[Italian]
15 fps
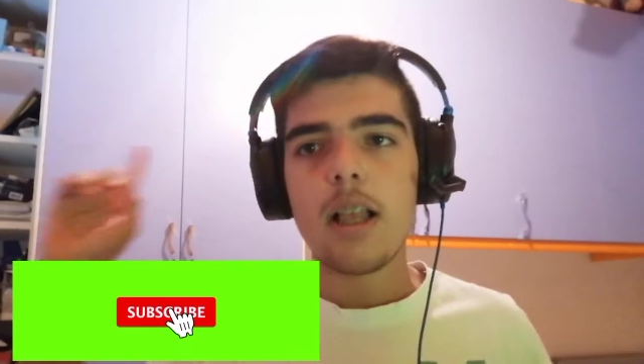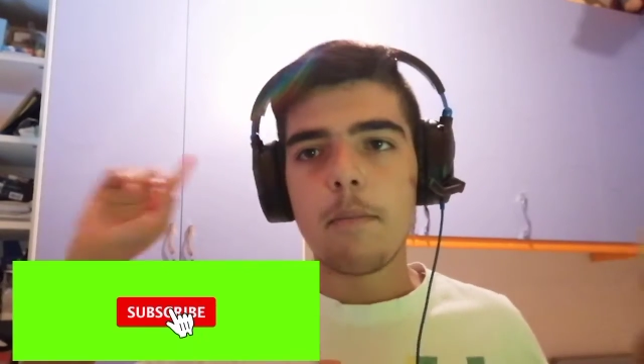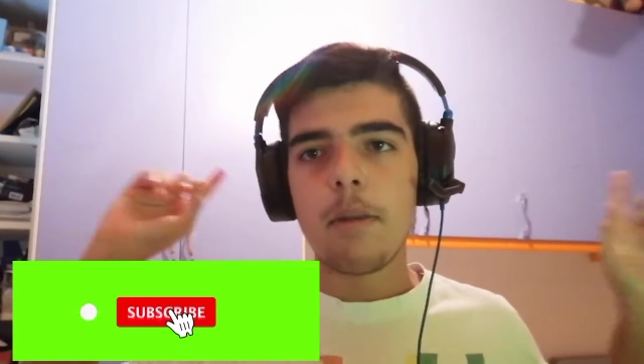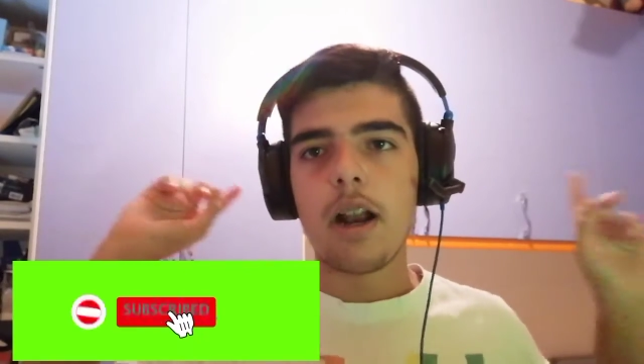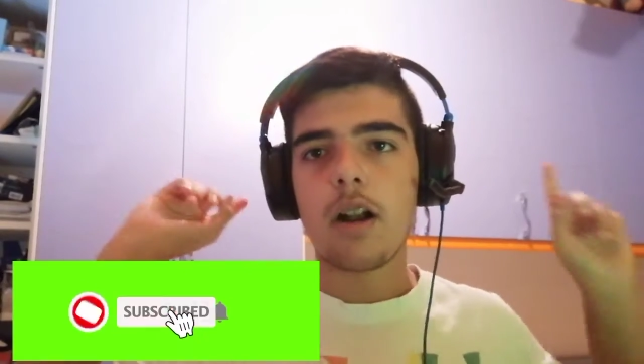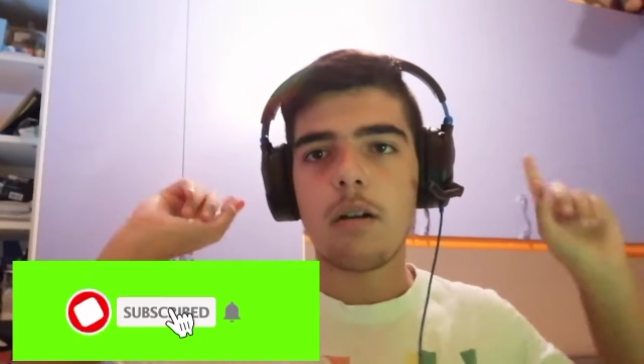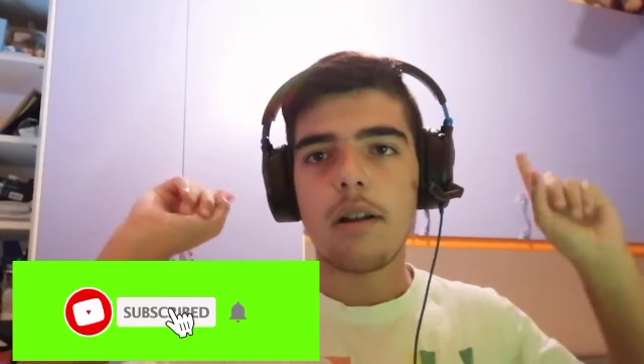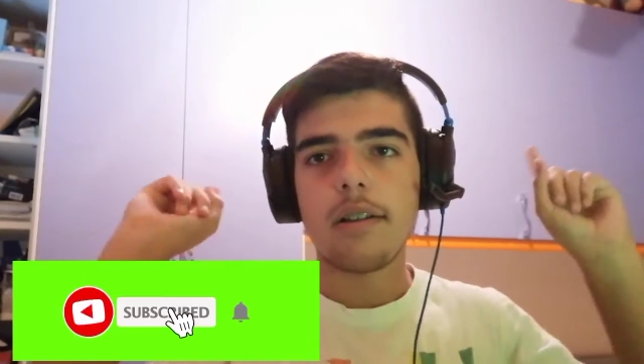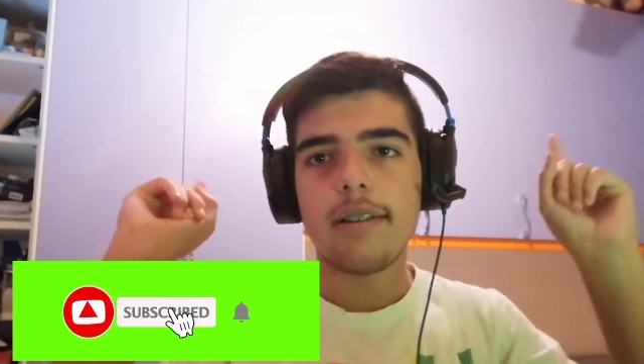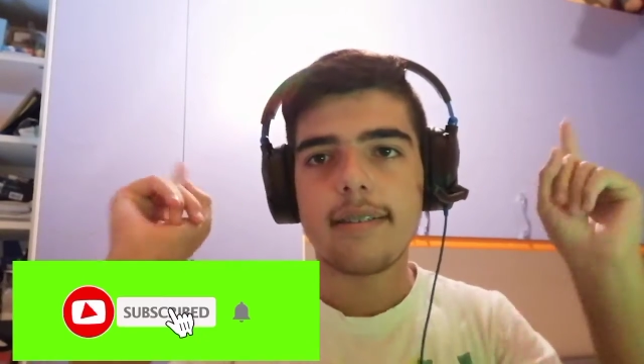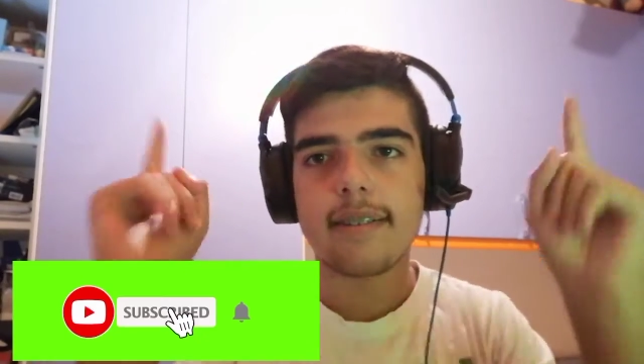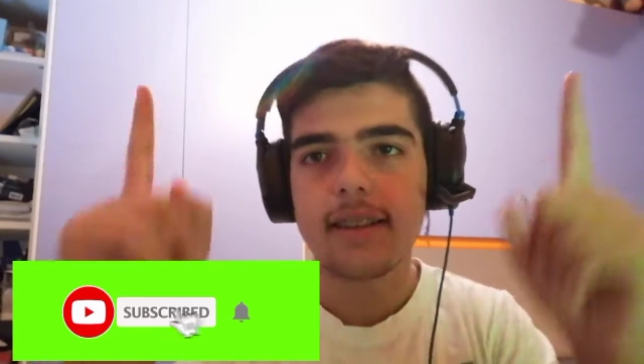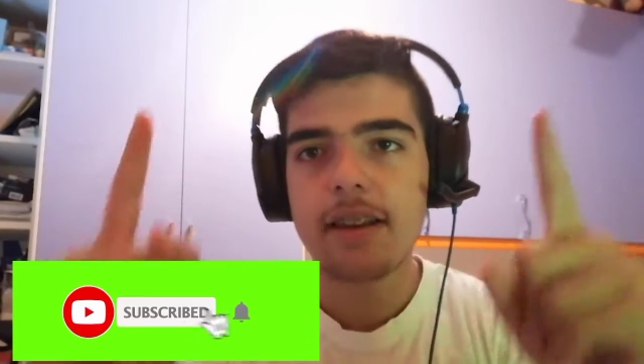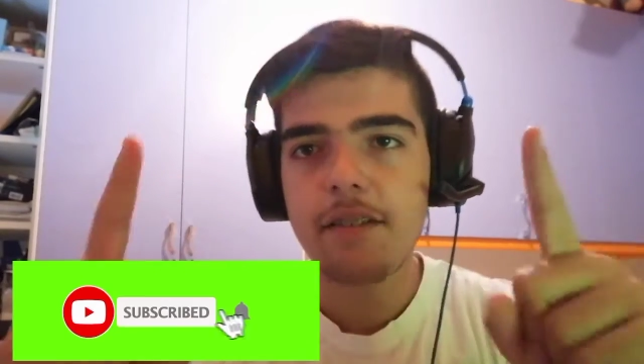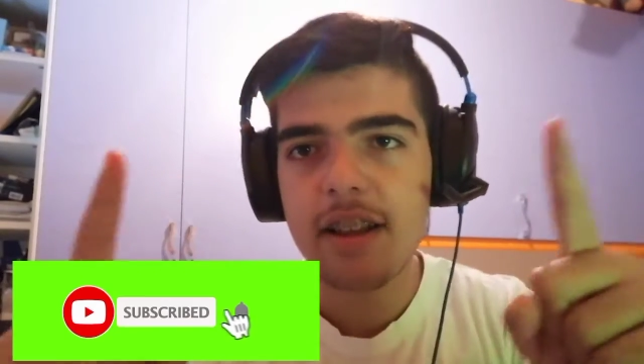Mi raccomando,
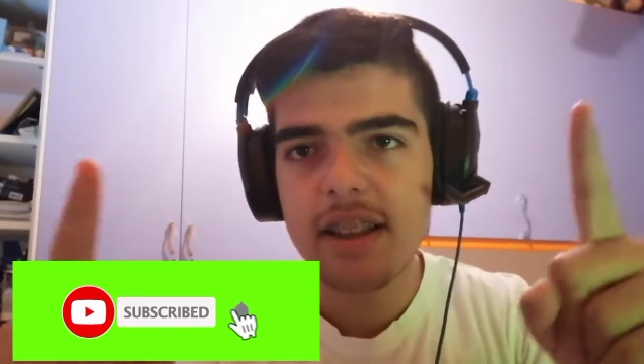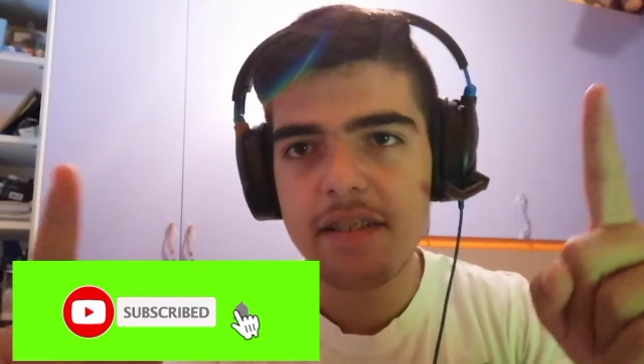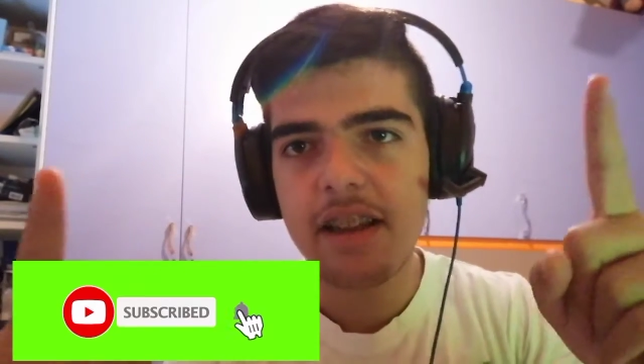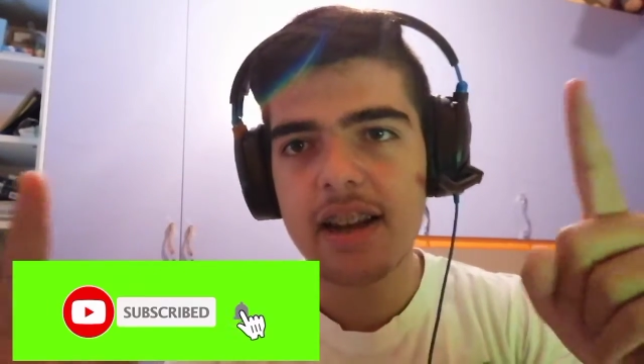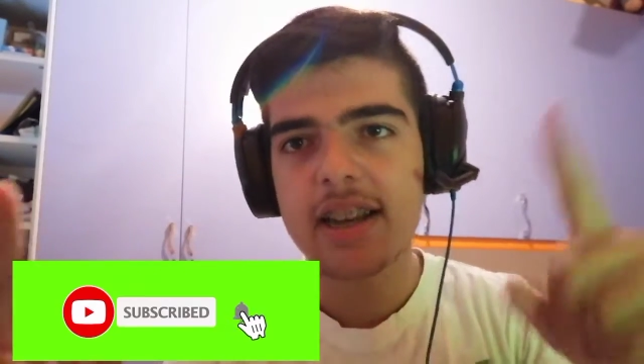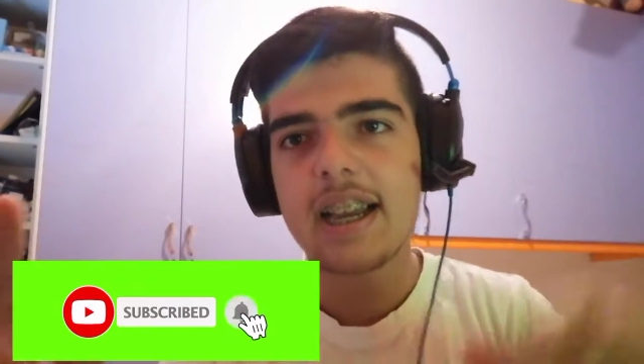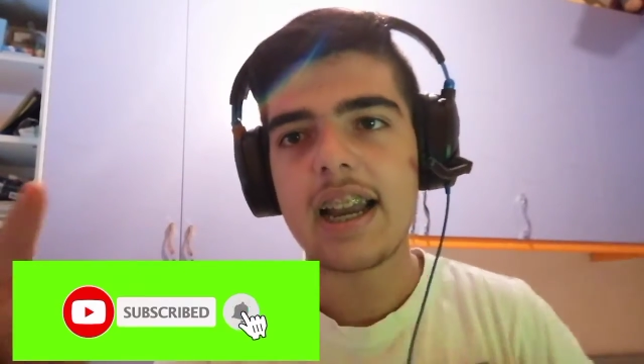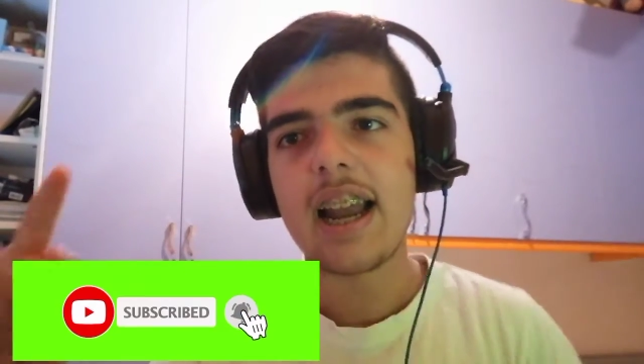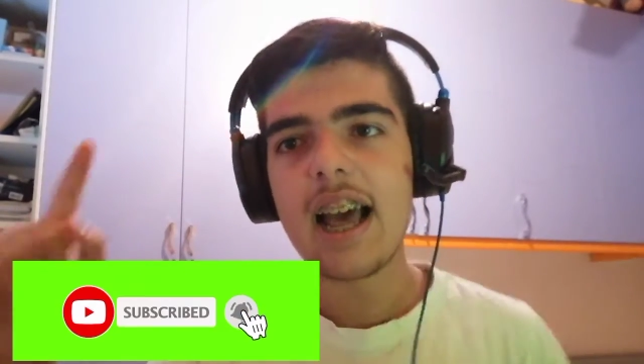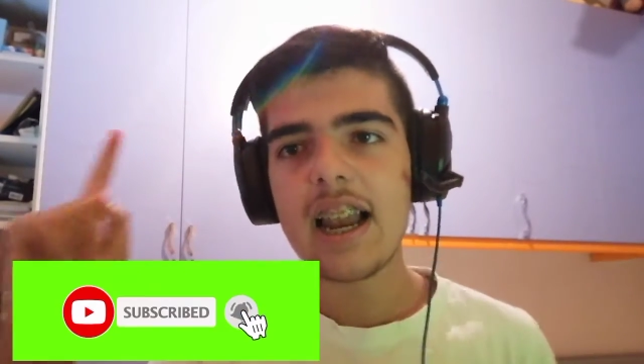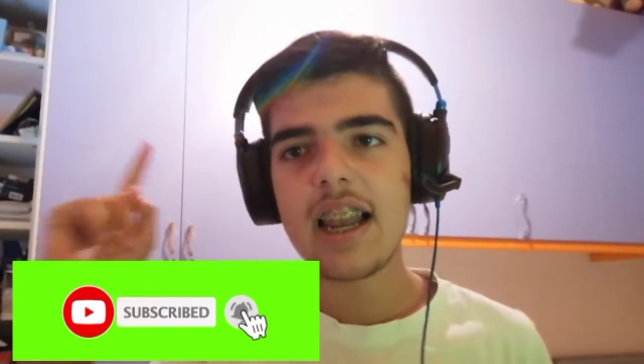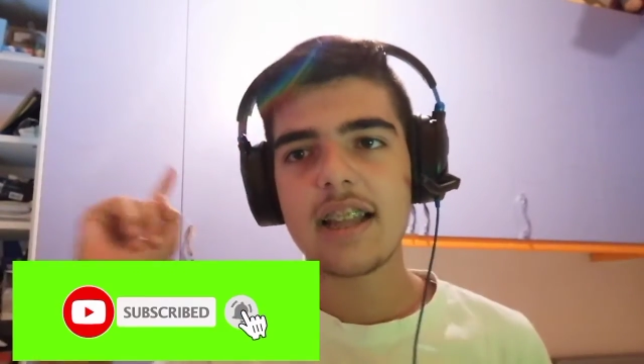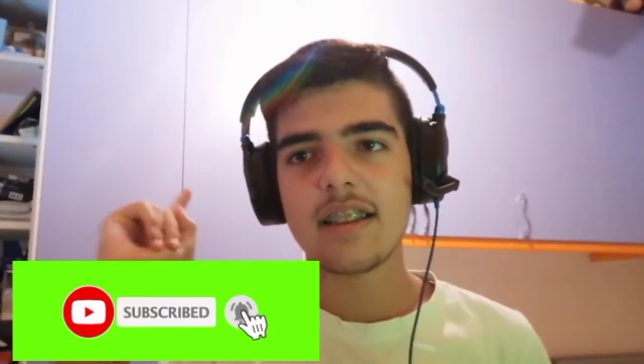iscrivetevi al canale,